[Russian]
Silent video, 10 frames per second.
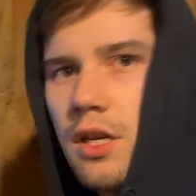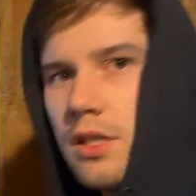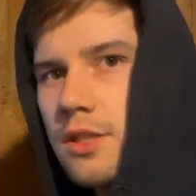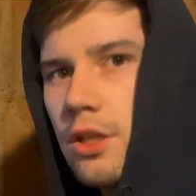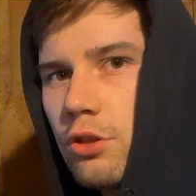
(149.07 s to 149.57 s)

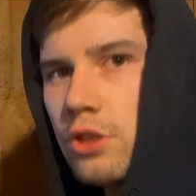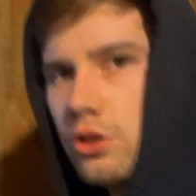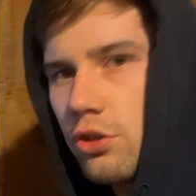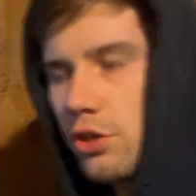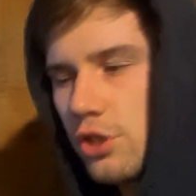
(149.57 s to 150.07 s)
салоны
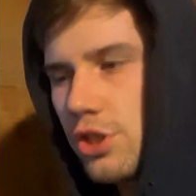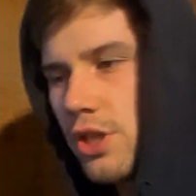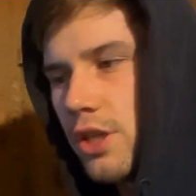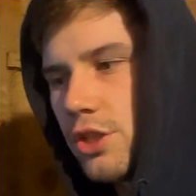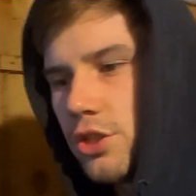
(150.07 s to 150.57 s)

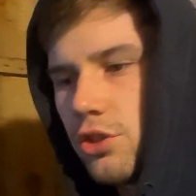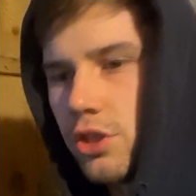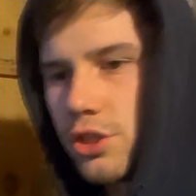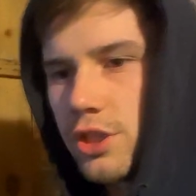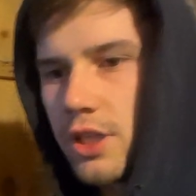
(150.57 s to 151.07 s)
троечные,
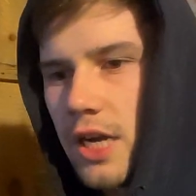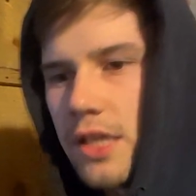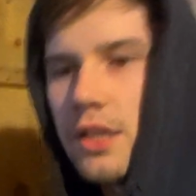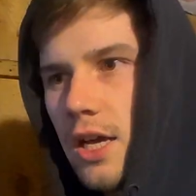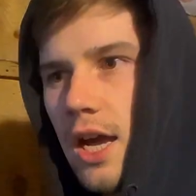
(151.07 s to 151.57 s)
шестерочные ранние.